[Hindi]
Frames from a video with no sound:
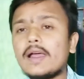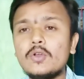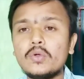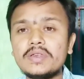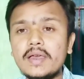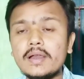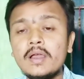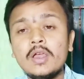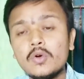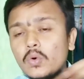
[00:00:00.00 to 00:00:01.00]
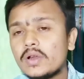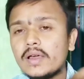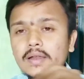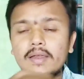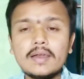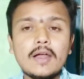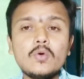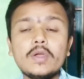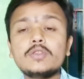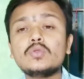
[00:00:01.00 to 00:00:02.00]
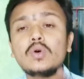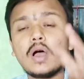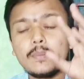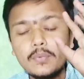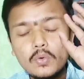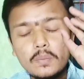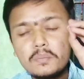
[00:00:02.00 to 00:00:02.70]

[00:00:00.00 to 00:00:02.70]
रख लो यार होल्ड करके रखोगे तो आपको